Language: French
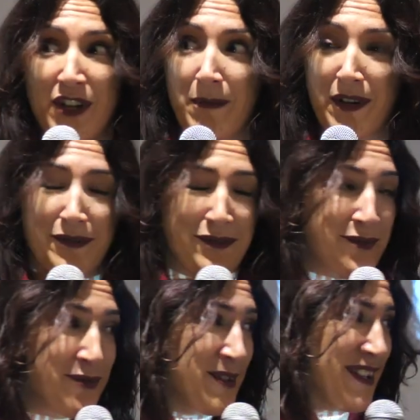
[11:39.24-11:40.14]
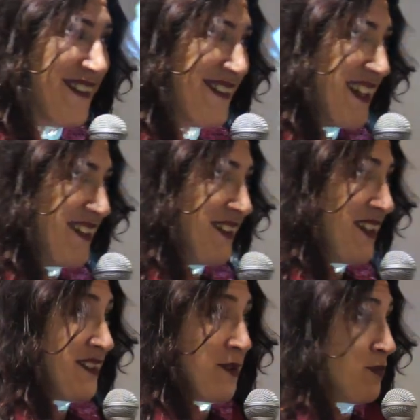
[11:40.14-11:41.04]
jamais vous voulez y
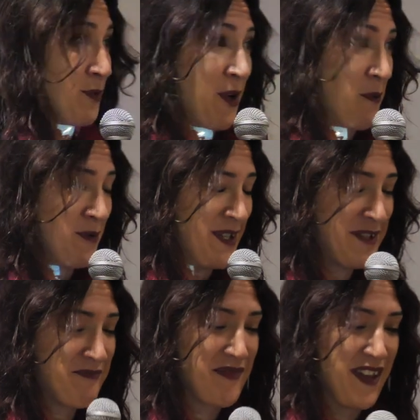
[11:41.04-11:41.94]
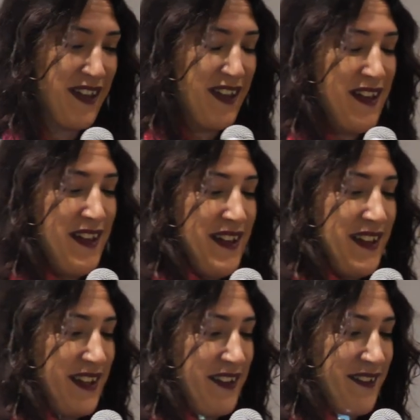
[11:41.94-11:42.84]
assister, c'est pour le grand public.
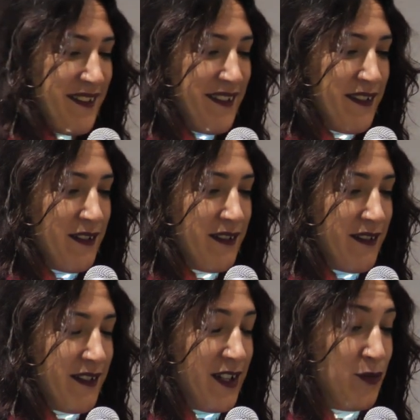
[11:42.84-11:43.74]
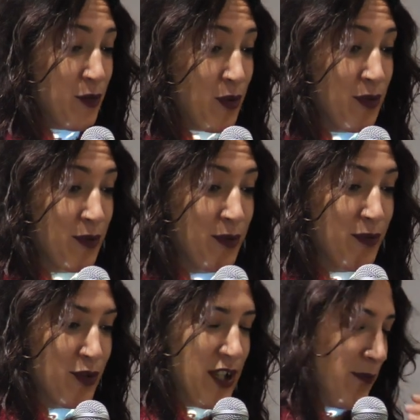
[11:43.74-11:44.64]
Euh, et, donc,
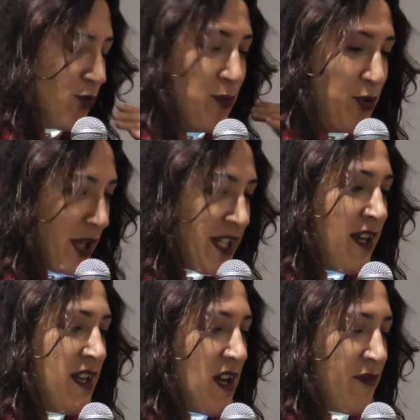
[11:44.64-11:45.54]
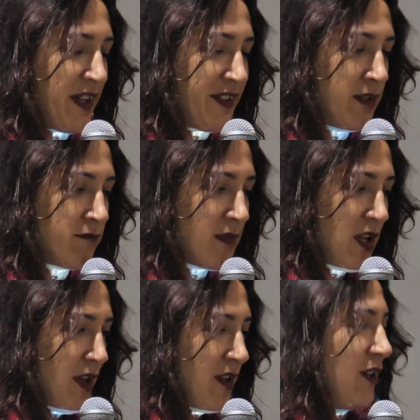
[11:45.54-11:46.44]
euh, je me suis régalée à faire ça.
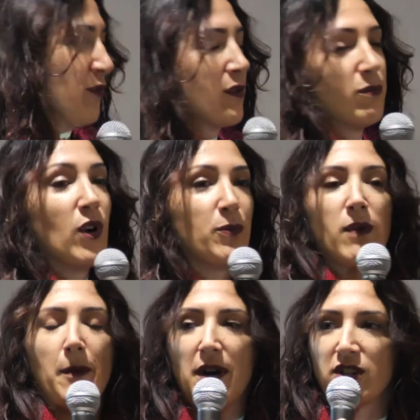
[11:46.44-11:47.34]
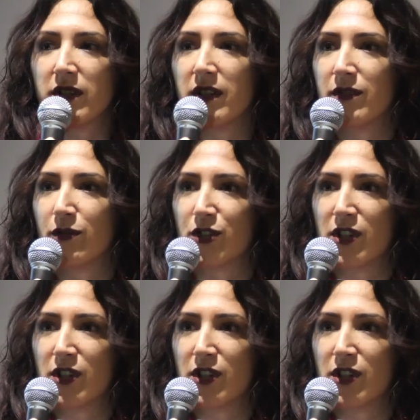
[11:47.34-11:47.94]
Et donc, moi, pour ma part, j'avais